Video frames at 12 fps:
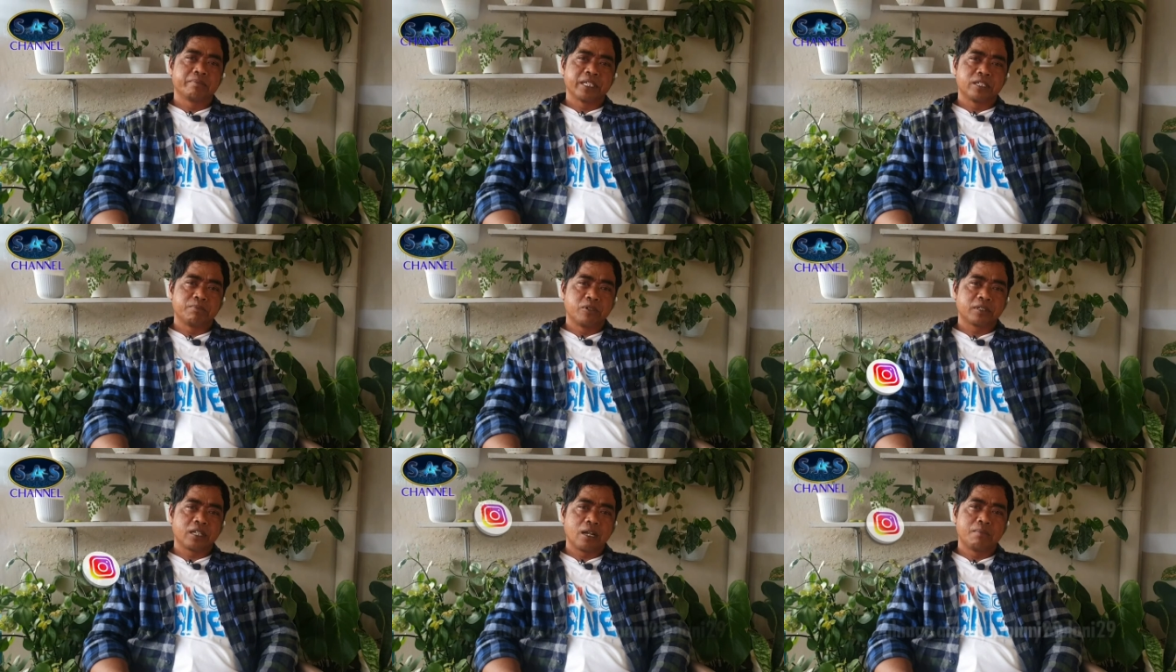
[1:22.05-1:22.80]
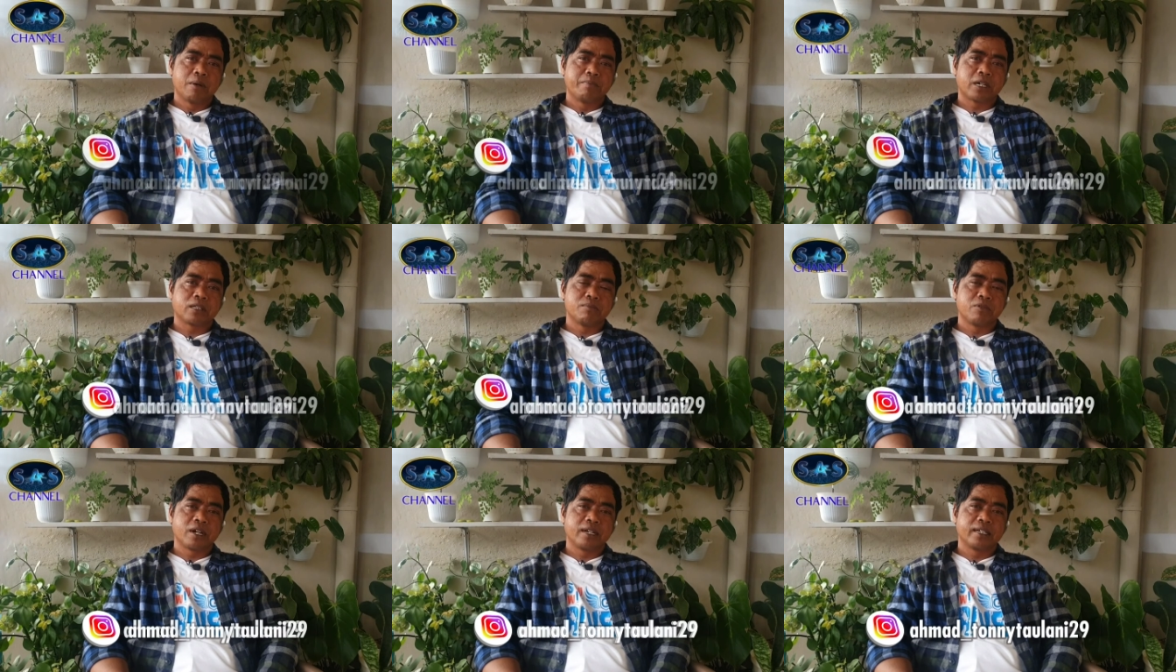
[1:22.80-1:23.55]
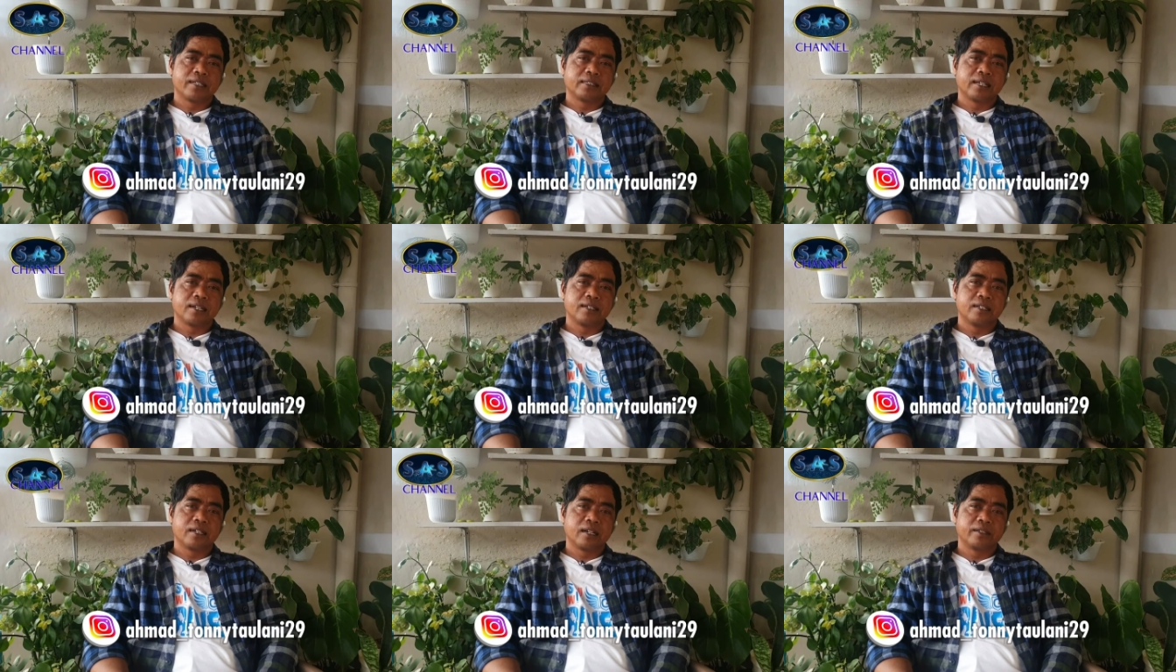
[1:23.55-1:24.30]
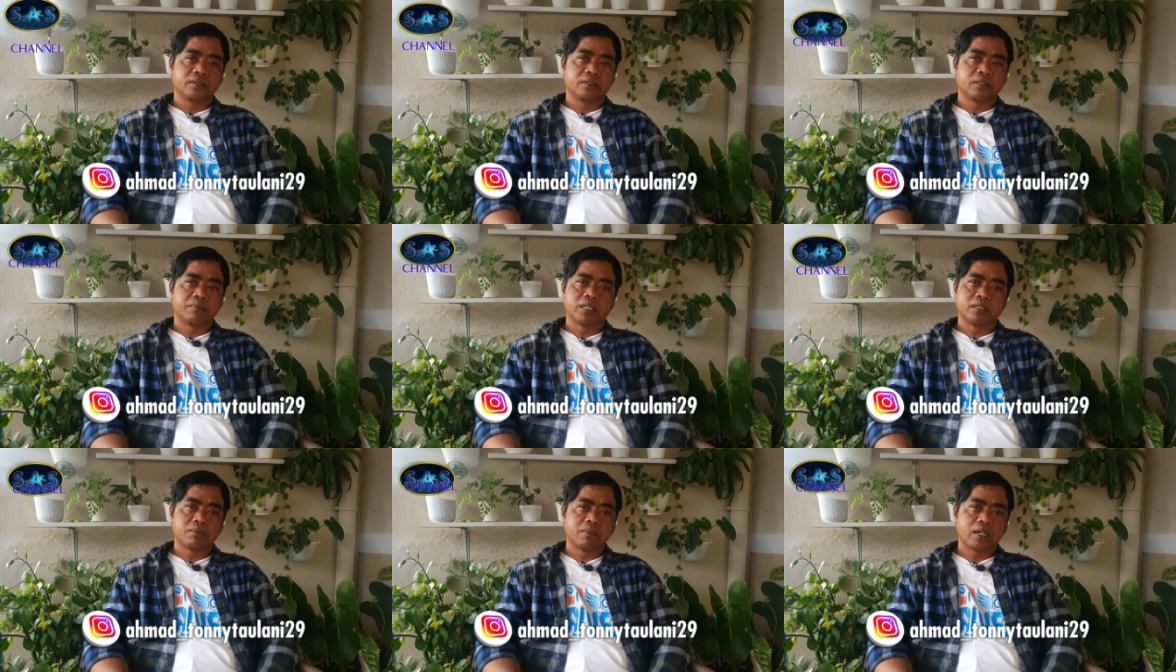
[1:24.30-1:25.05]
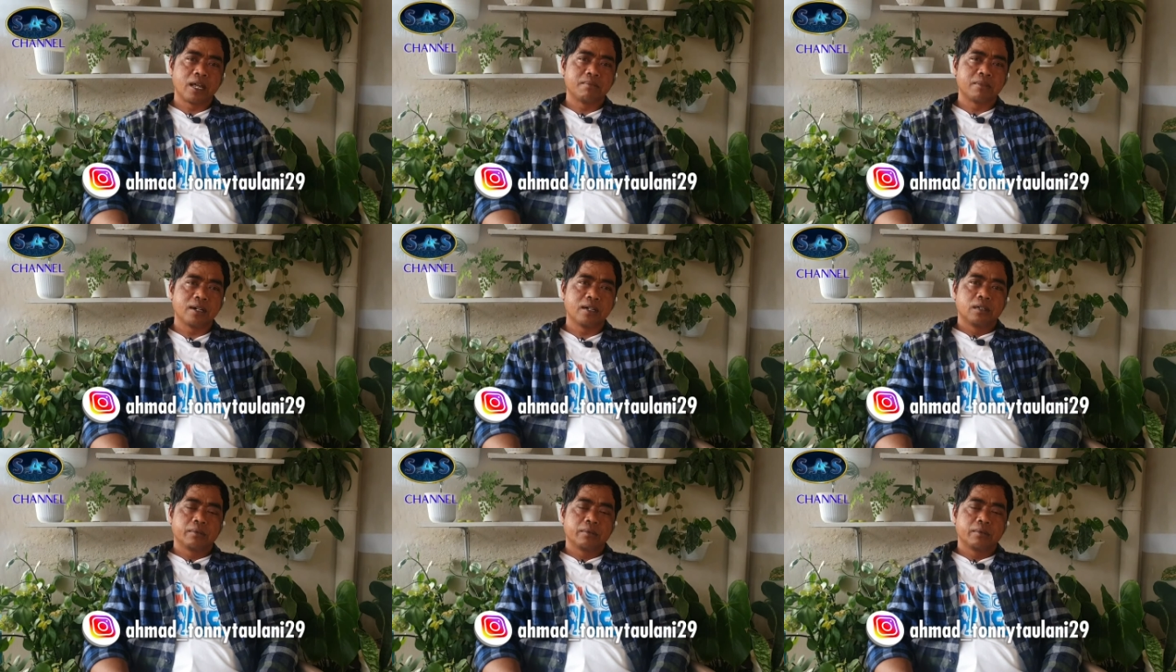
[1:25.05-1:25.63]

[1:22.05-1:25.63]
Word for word: Facebook telah mempertemukan kita dengan teman-teman lama.